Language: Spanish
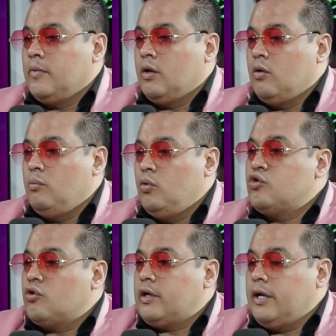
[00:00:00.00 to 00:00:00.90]

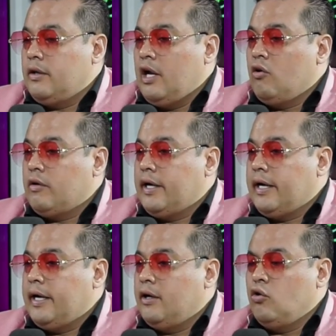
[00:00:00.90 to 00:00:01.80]
mucho que, de lo
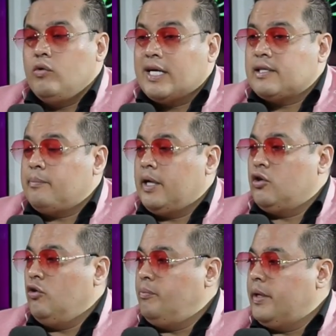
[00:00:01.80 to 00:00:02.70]
que nunca se perdió,